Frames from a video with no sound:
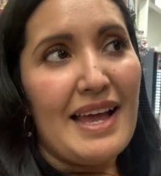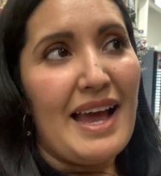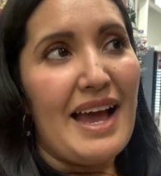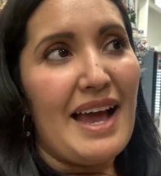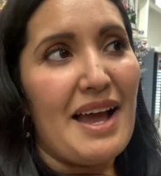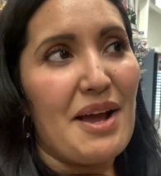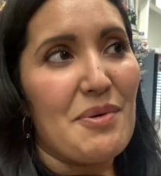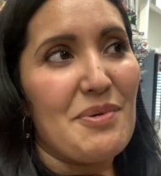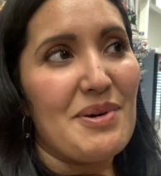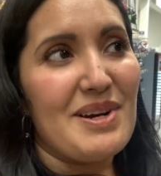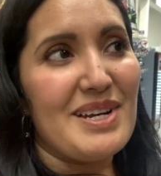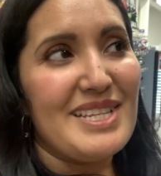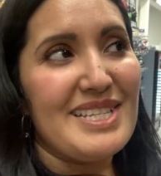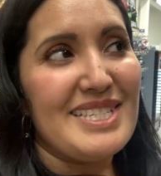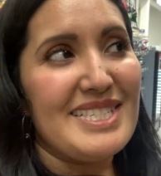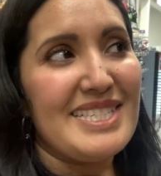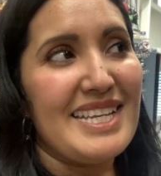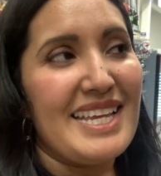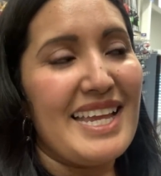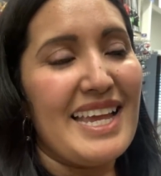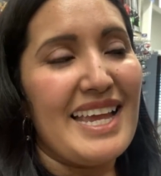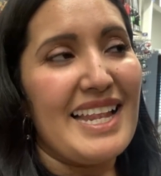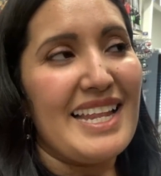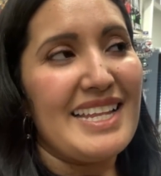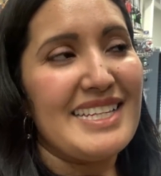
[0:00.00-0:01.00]
Acuérdense
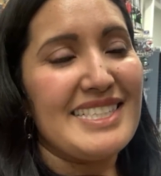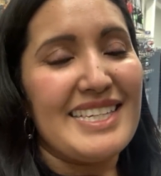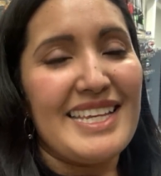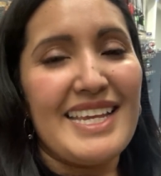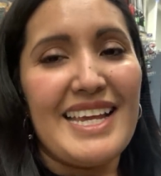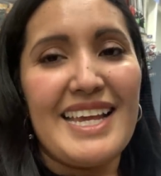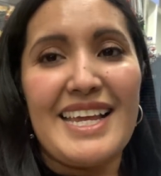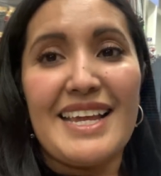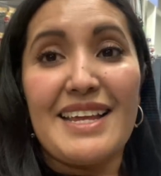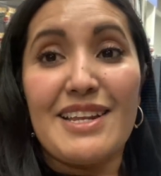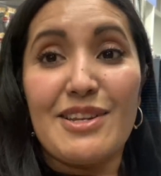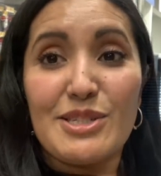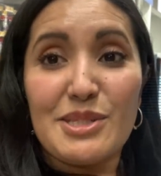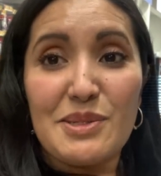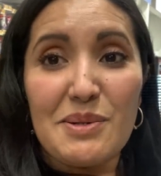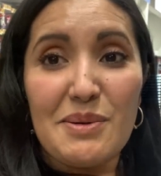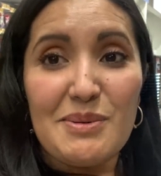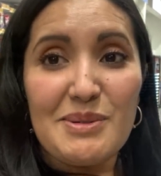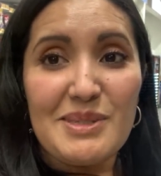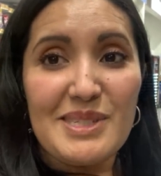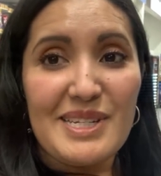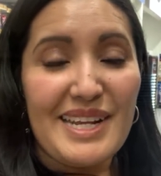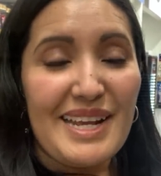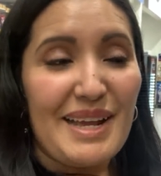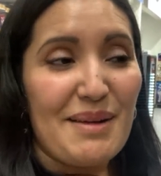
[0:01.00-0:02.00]
que les dije que nos
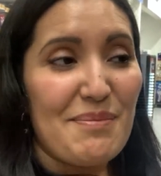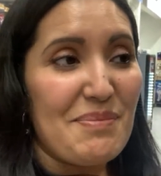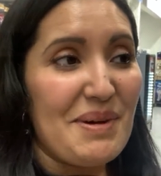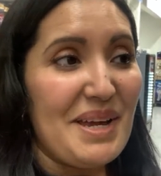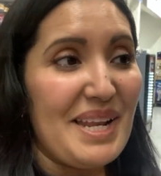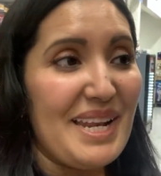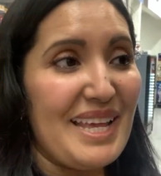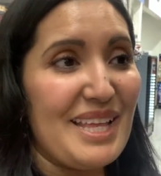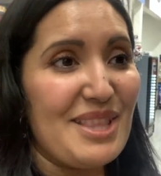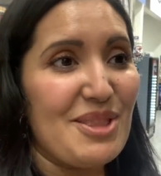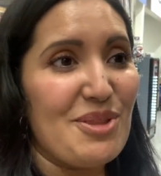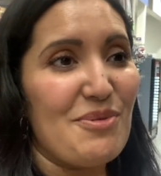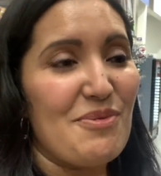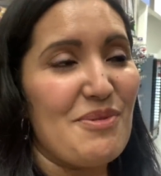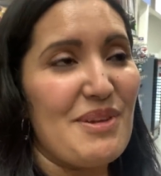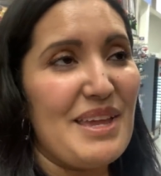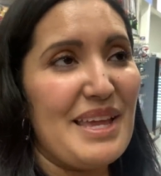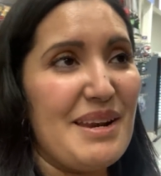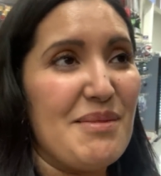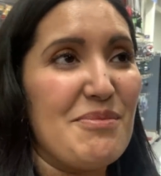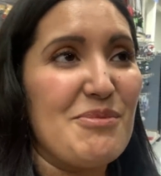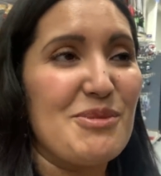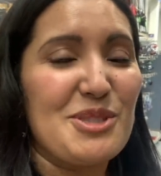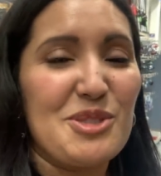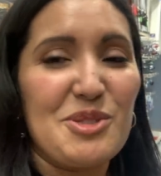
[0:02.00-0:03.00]
íbamos a ir a acampar y ando
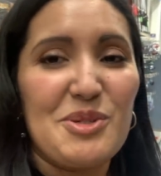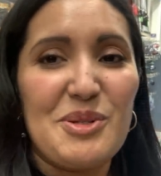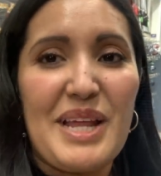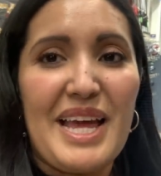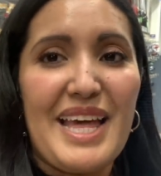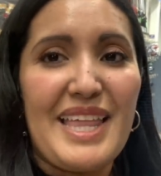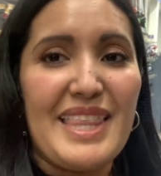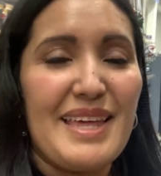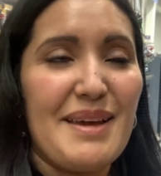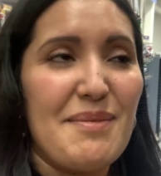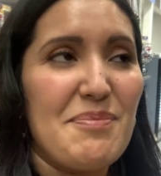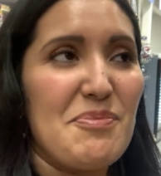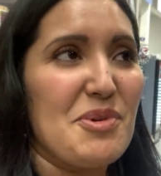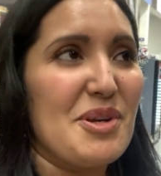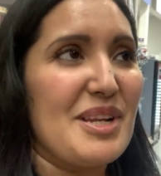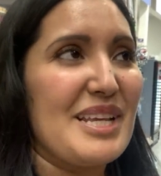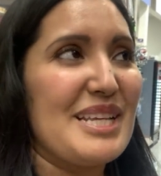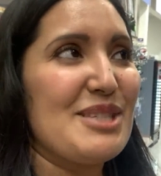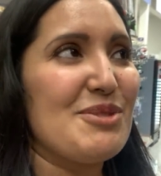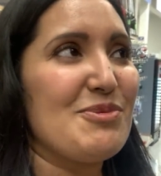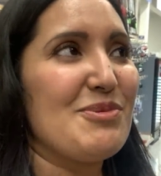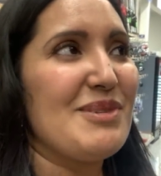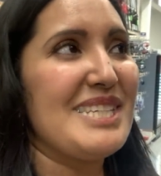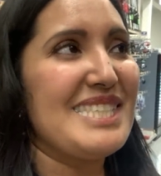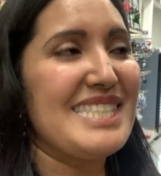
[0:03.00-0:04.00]
bien emocionada porque
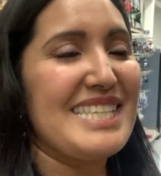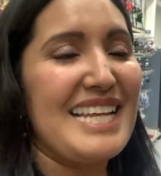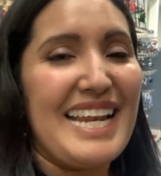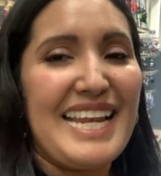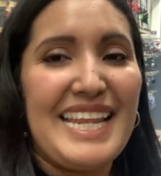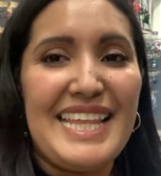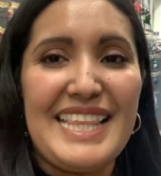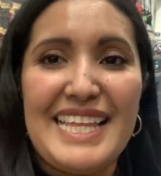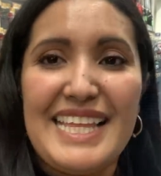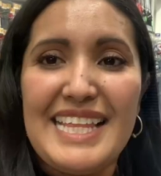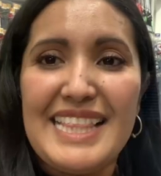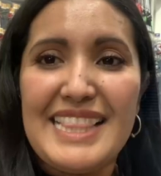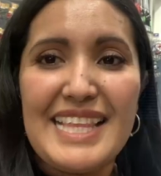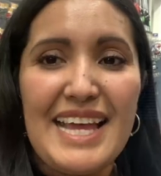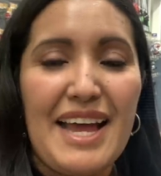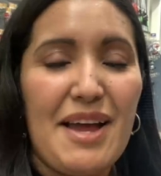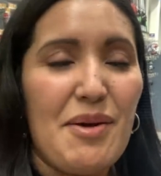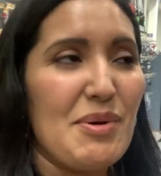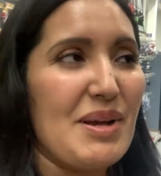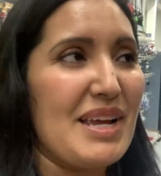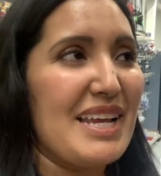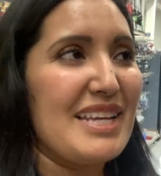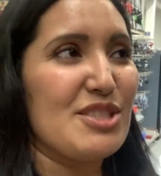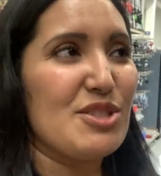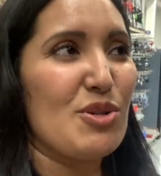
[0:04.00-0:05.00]
es una salidita,
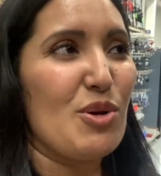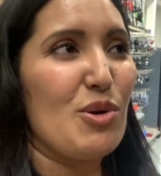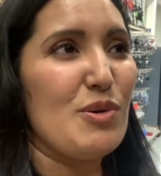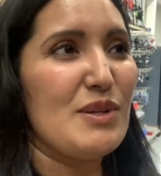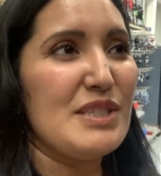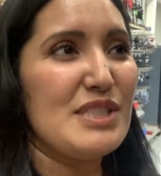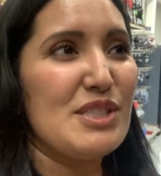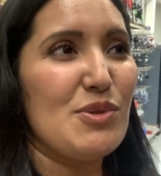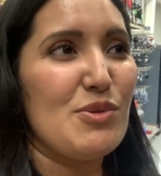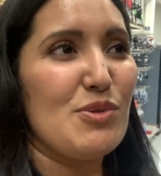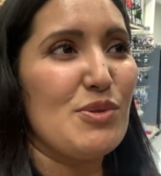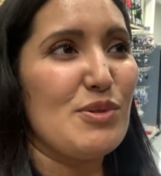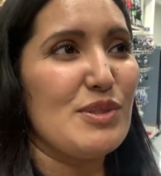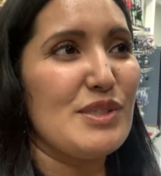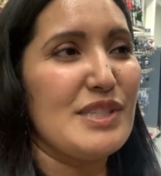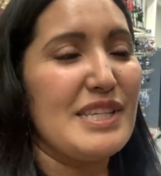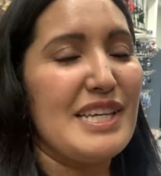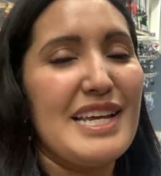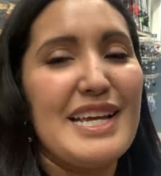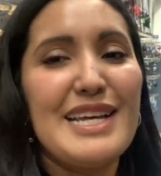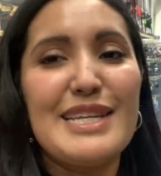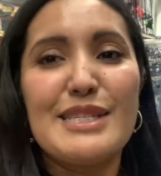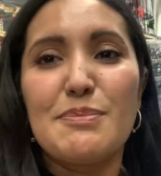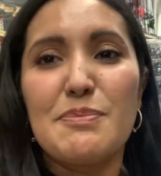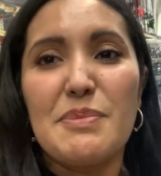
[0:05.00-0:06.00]
aunque solo es de unos
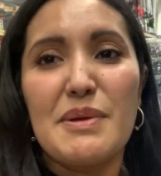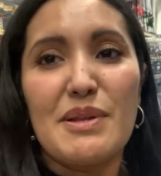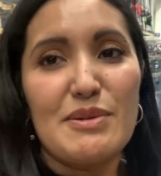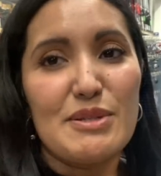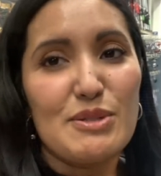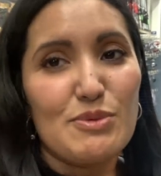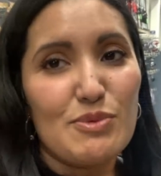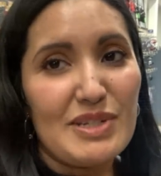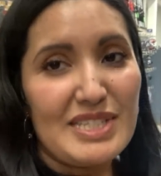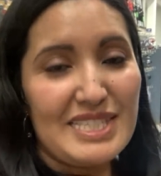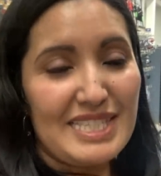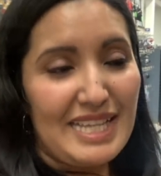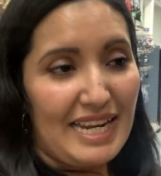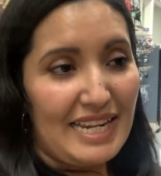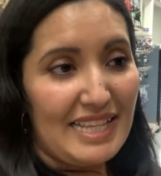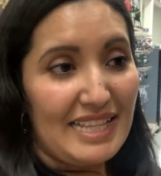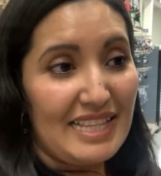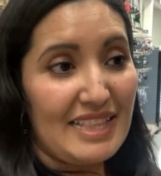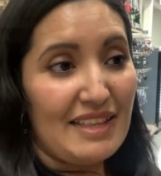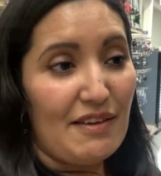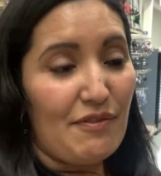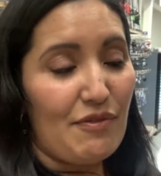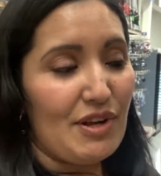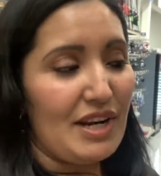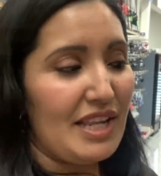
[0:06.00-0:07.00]
días, pero es una
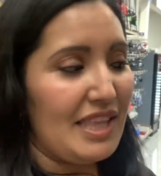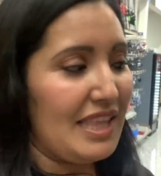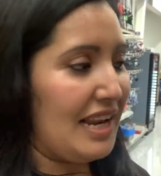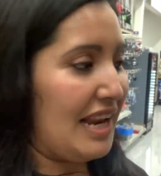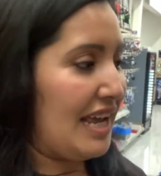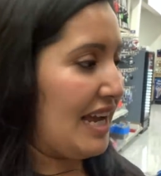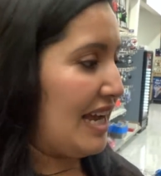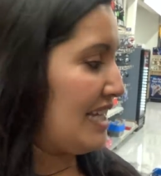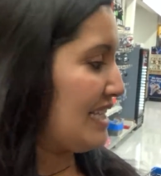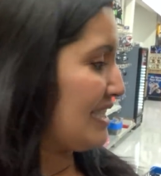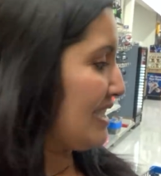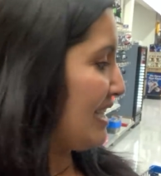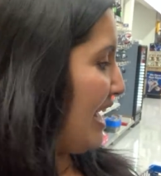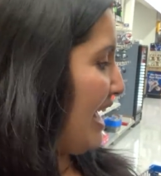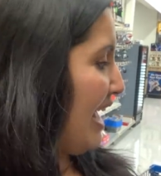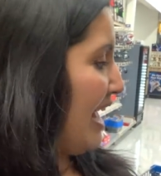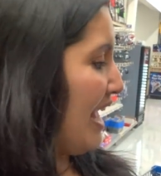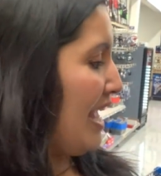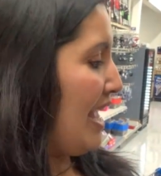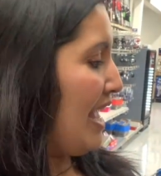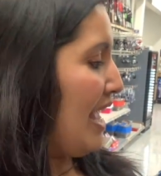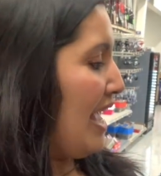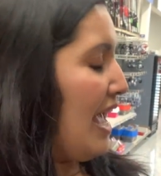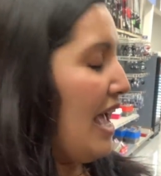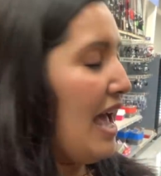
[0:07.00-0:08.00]
salidita fuera de la casa
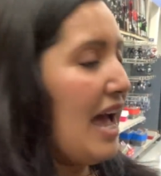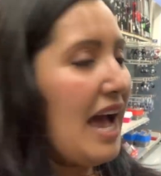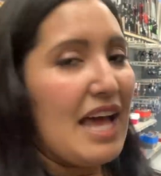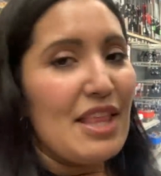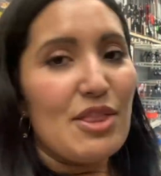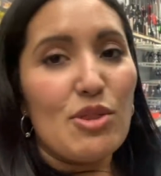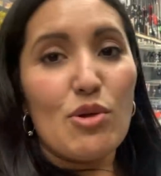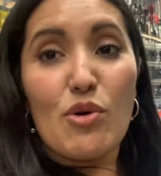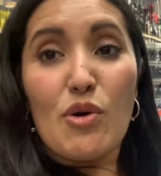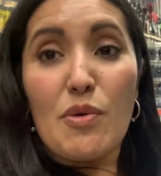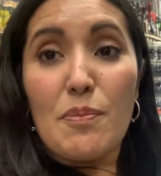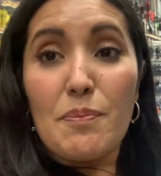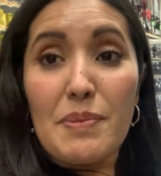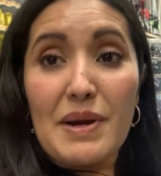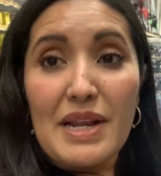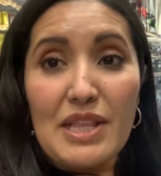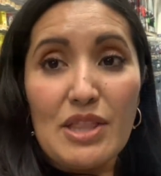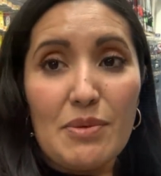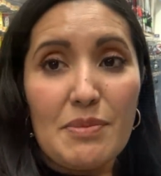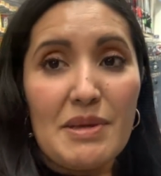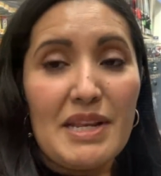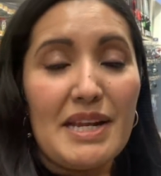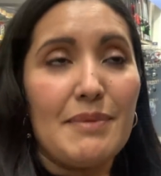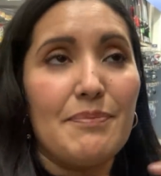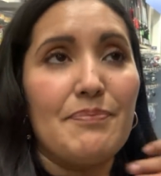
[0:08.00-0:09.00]
ando comprando,
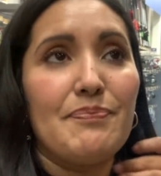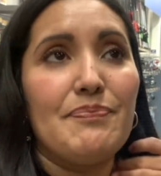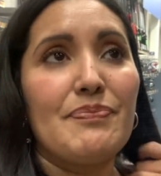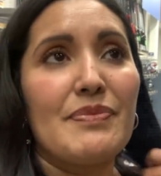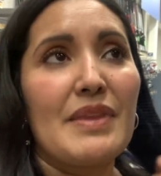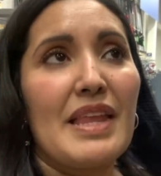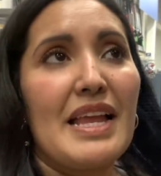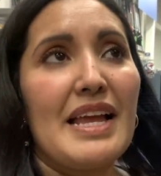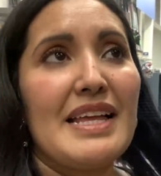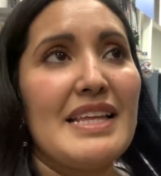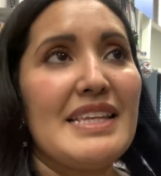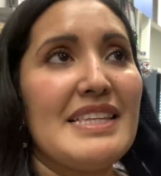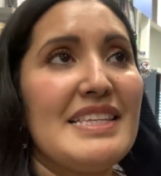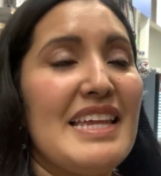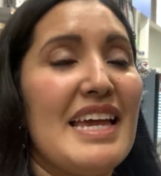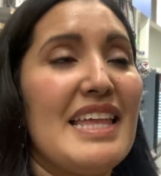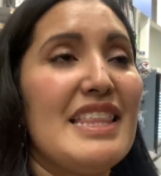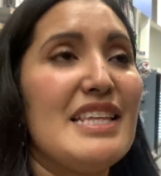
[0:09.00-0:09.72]
miren, ya